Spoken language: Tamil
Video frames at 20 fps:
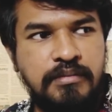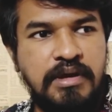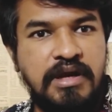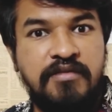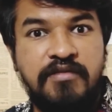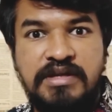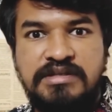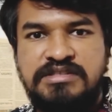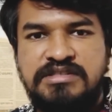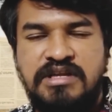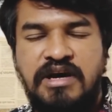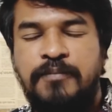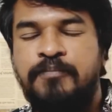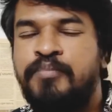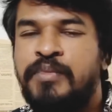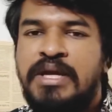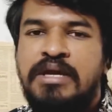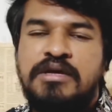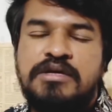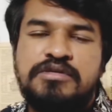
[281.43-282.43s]
ரிவெஞ்ச் தான்
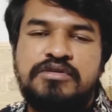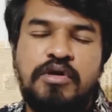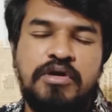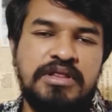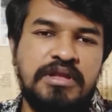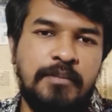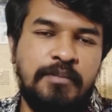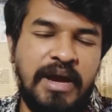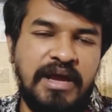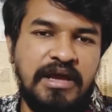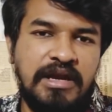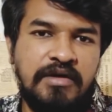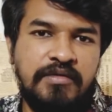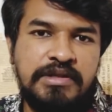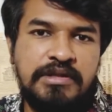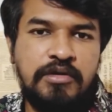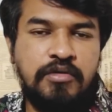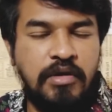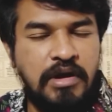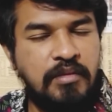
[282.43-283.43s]
ஸோ இந்த பையனை
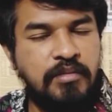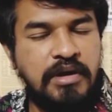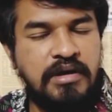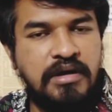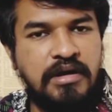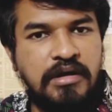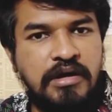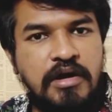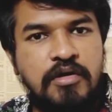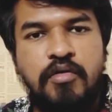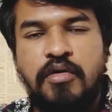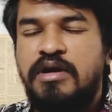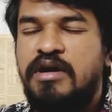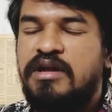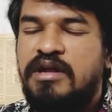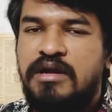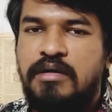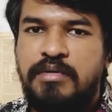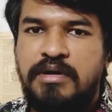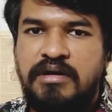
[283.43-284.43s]
வந்து கொலை பண்ணுறாங்க
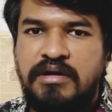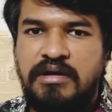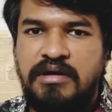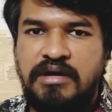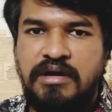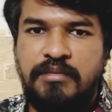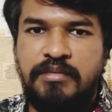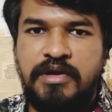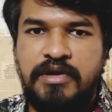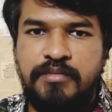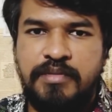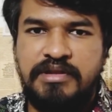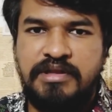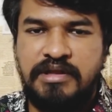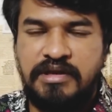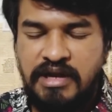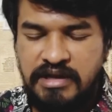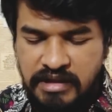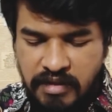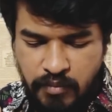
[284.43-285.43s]
கொண்டுட்டு என்ன பண்ணுறாங்க அப்படின்னு
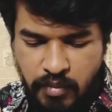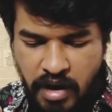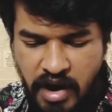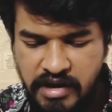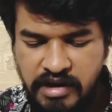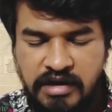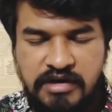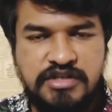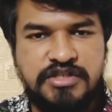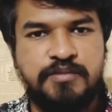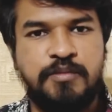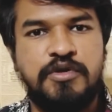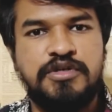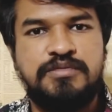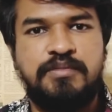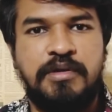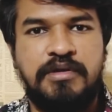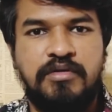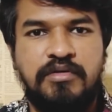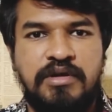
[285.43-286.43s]
பார்த்தீங்கன்னா இந்த பாடியை
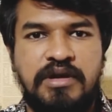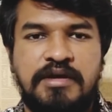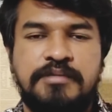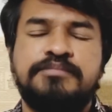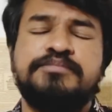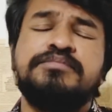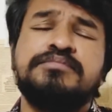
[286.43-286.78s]
டிஸ்போஸ் பண்ணும்ல